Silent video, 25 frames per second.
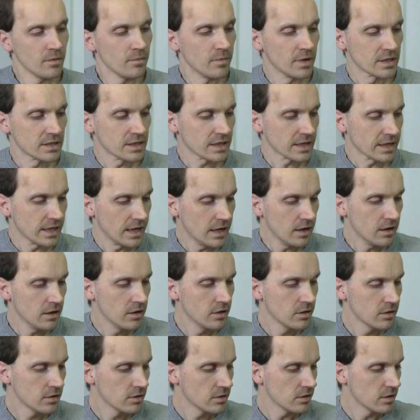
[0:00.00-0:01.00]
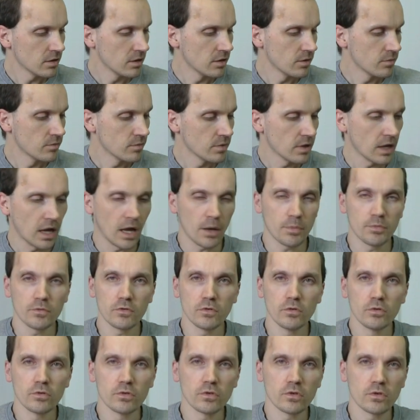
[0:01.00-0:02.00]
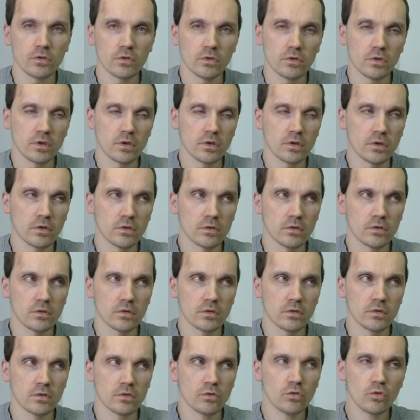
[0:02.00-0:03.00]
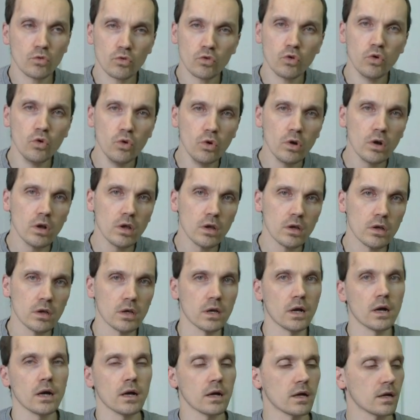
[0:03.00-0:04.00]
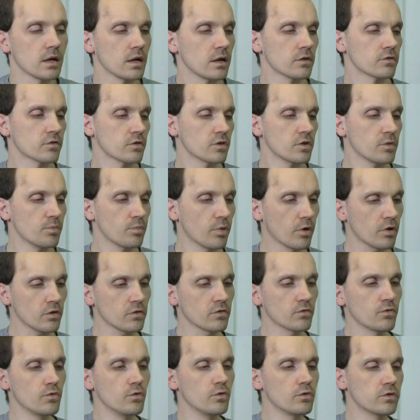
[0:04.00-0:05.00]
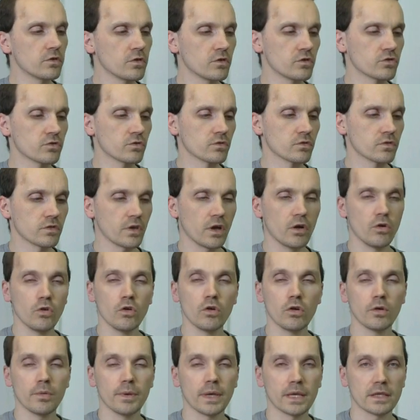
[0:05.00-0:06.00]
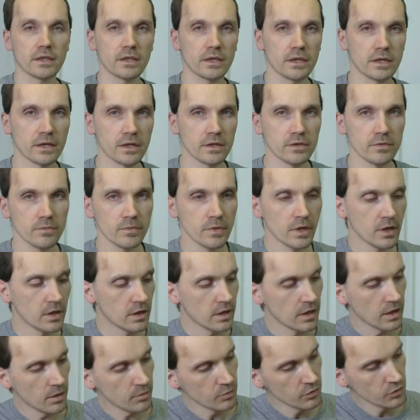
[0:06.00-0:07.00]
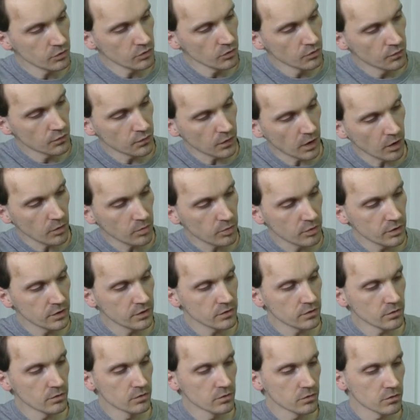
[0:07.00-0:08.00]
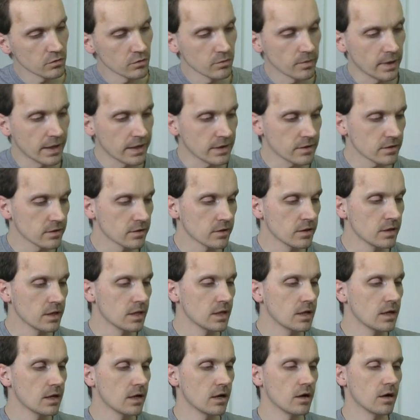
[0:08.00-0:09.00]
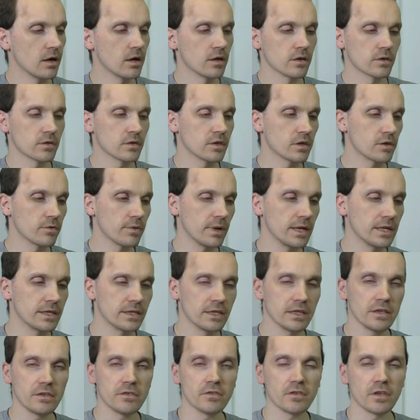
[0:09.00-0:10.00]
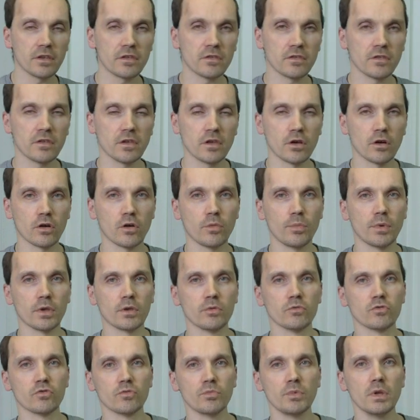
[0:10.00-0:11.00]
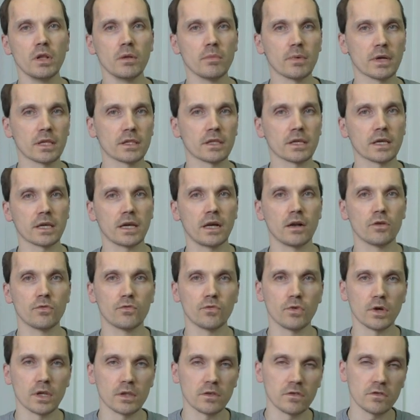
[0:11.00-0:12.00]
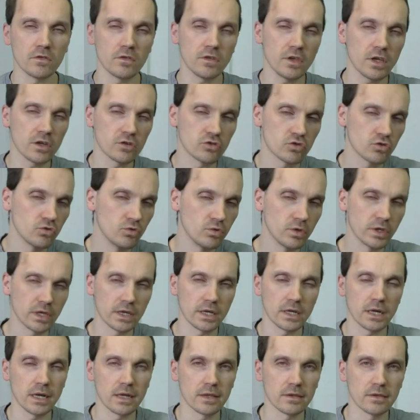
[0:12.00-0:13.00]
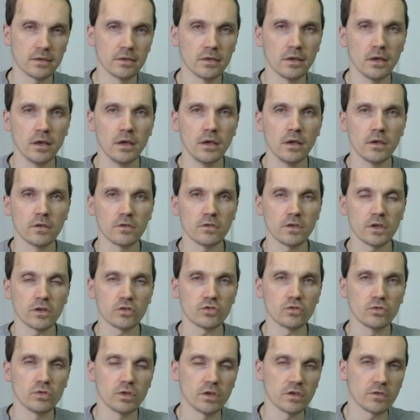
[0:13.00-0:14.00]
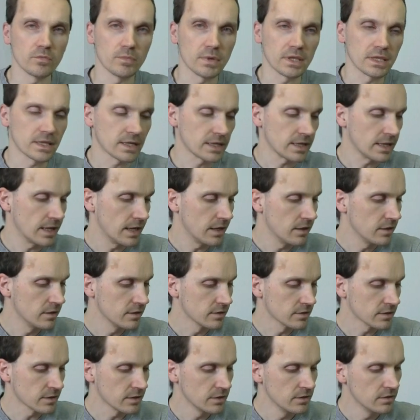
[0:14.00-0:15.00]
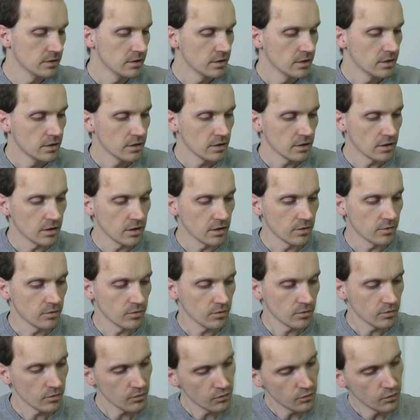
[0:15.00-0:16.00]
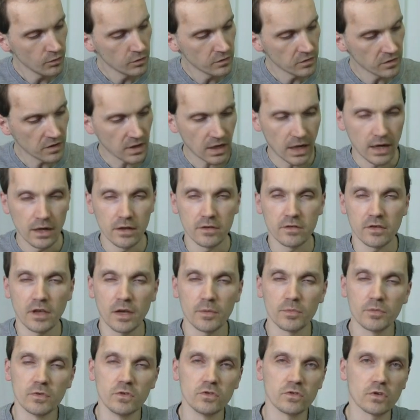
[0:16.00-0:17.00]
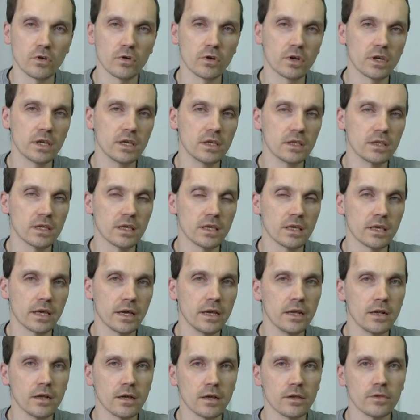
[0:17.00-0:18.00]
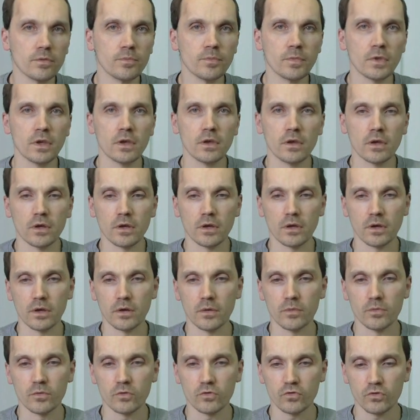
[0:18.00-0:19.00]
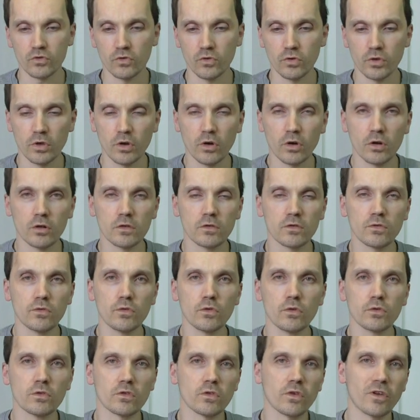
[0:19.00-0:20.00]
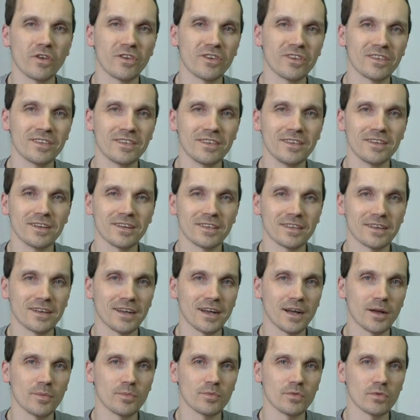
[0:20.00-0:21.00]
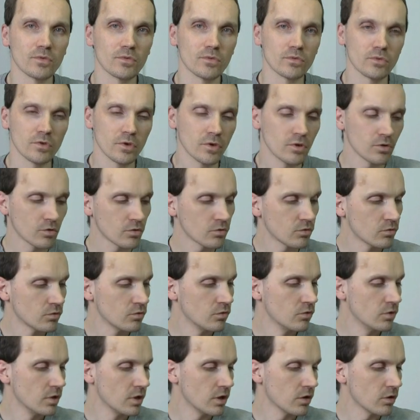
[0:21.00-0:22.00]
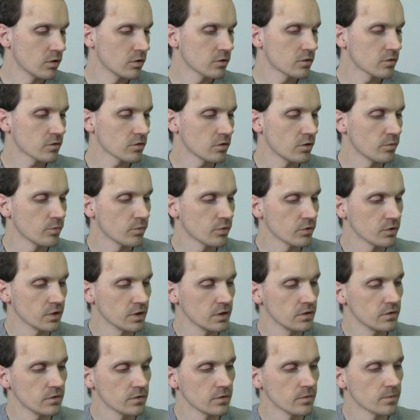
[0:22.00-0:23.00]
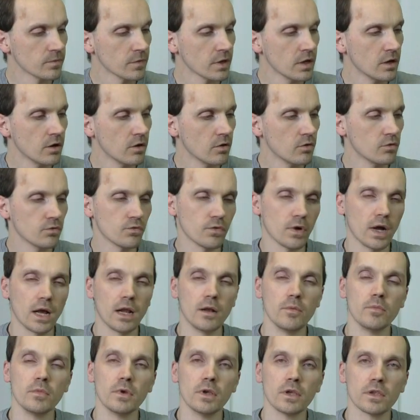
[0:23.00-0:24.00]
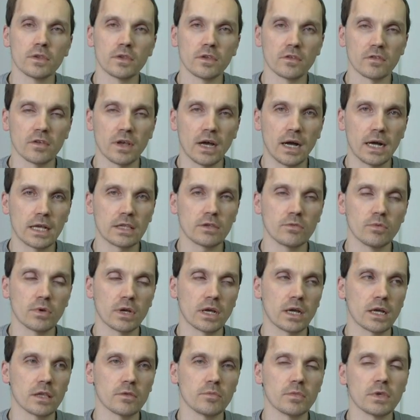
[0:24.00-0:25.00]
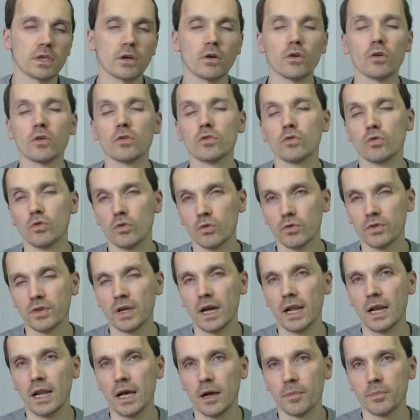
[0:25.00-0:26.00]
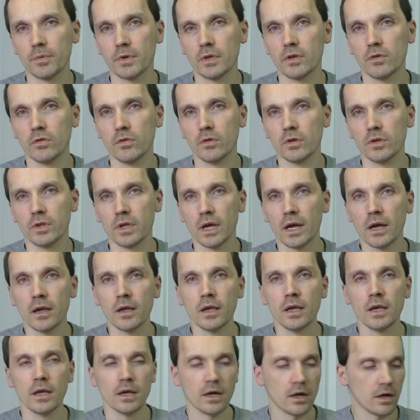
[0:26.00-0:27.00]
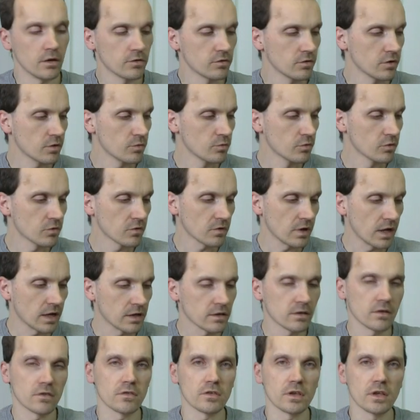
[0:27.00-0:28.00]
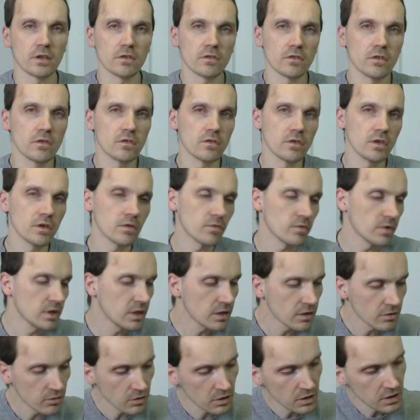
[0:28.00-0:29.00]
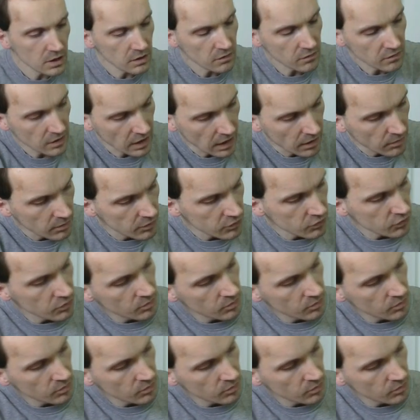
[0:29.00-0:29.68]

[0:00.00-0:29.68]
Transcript: Material äh, absolut cool. Ja, also die Box fühlt sich schon sehr hochwertig an, ja, mit UV-Print und so weiter. Äh, die Qualität setzt sich auch bei dem Spielmaterial fort. Sehr schöne Karten, sehr schönes Material hier drin. Äh, fühlt sich alles haptisch auch richtig geil an. Äh, schöne Holzflugzeuge, die ihr da habt und coole Holzkomponenten und vor allem das Artwork hat mich auch total abgeholt. Ja. Also ich muss sagen, das Ganze ist hier, wenn ihr euch das Cover